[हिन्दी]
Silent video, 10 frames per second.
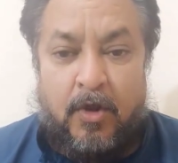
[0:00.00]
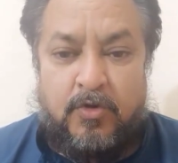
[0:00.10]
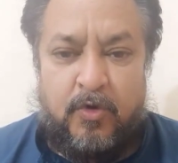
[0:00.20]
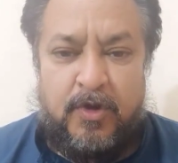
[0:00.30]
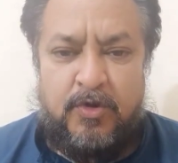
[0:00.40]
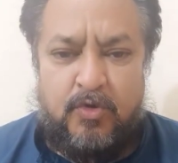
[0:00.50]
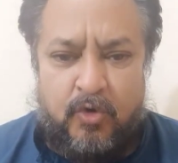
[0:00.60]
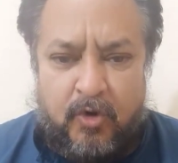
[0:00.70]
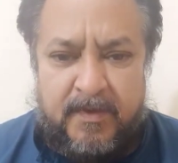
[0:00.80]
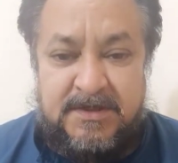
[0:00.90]
तो इन
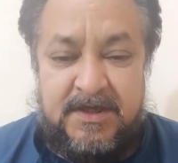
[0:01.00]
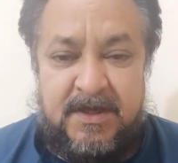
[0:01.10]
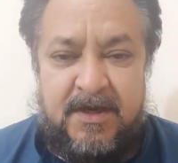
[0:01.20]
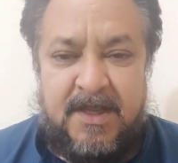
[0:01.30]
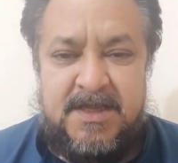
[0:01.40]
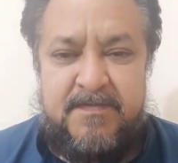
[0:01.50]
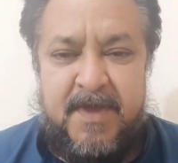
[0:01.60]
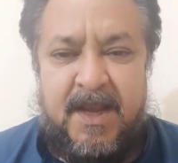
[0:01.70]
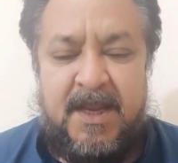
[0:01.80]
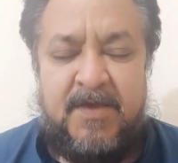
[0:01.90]
दोनों में से नाजिन
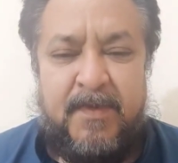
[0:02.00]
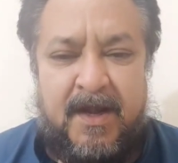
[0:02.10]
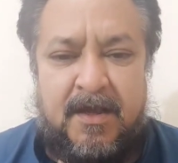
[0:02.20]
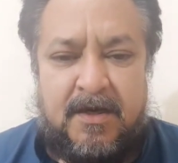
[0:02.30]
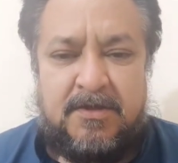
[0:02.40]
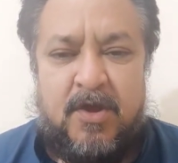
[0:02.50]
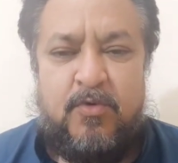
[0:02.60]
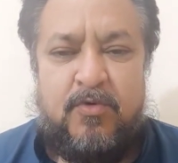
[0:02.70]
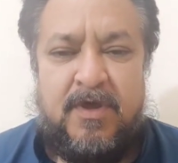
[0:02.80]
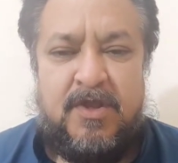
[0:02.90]
मैं रिकमेंड करता
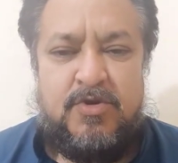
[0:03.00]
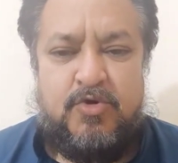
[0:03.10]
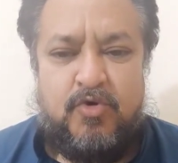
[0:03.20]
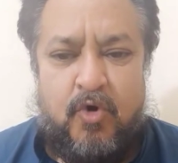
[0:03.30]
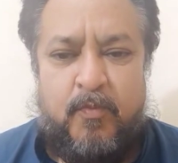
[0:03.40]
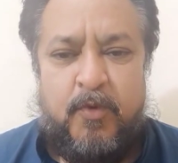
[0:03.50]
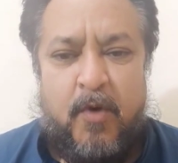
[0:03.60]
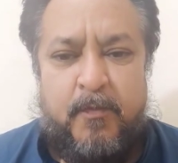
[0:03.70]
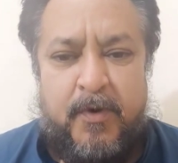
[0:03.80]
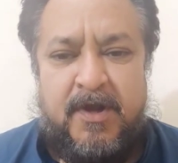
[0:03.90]
हूं कि जो
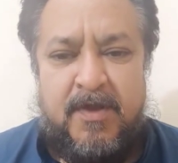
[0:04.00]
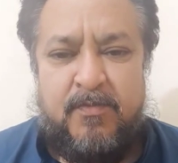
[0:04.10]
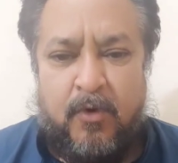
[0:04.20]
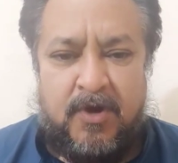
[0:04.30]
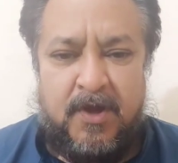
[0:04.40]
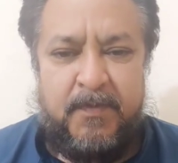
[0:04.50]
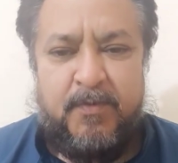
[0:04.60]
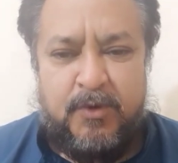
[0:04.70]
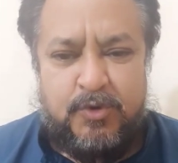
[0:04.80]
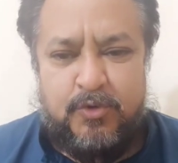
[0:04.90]
प्रॉपर्टी मौके पर
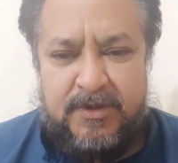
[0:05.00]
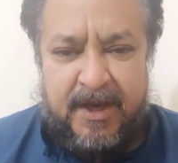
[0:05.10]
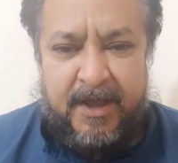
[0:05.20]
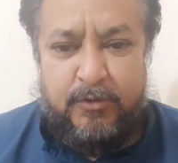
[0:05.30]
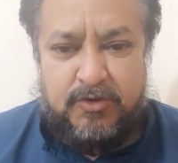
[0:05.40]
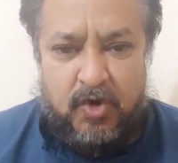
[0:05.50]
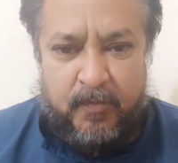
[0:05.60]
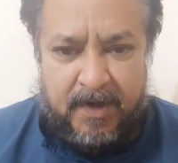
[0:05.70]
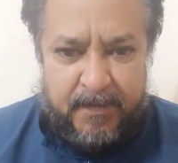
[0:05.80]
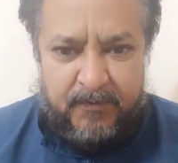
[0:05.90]
मौजूद है ना उसके
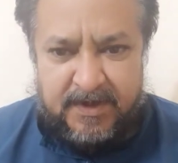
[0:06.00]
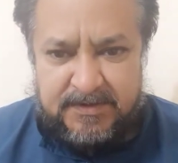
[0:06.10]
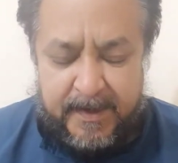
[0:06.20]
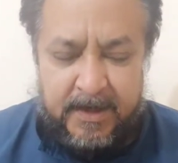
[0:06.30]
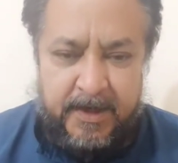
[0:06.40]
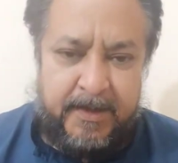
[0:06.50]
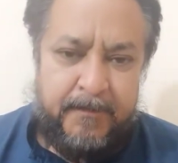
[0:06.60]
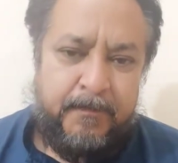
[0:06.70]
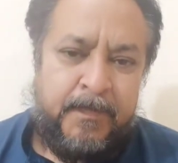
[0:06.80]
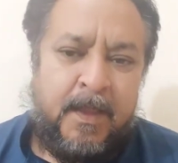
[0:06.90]
ऊपर आप इन्वेस्टमेंट करें
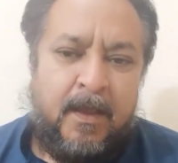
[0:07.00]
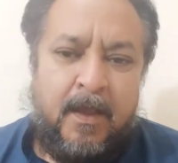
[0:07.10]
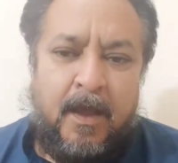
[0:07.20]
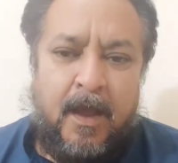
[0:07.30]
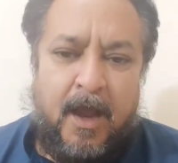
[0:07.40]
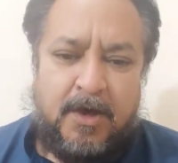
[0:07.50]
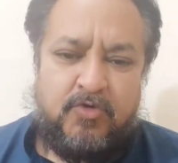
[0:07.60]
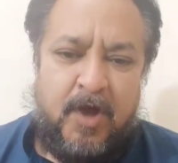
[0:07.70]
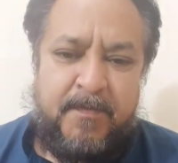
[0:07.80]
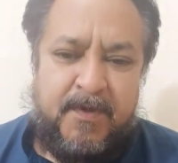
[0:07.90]
अगर
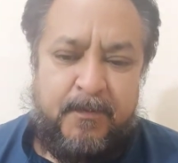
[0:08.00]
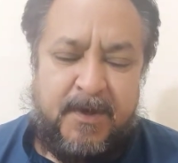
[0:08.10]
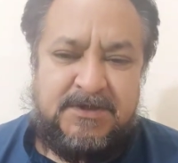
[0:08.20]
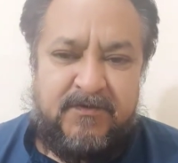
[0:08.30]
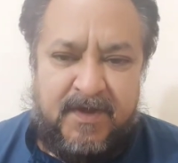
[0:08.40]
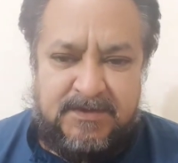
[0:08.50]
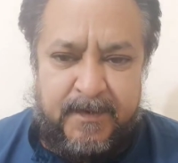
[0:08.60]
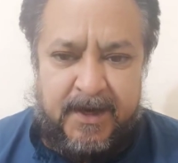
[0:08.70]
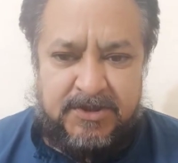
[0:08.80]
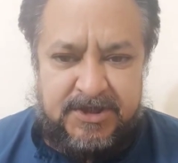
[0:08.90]
तो आपके पास
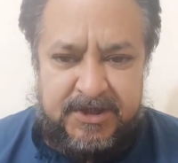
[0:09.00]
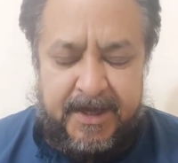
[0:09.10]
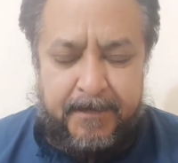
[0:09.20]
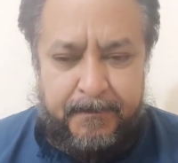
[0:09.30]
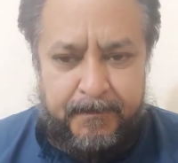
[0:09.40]
इन्वेस्टमेंट अच्छी है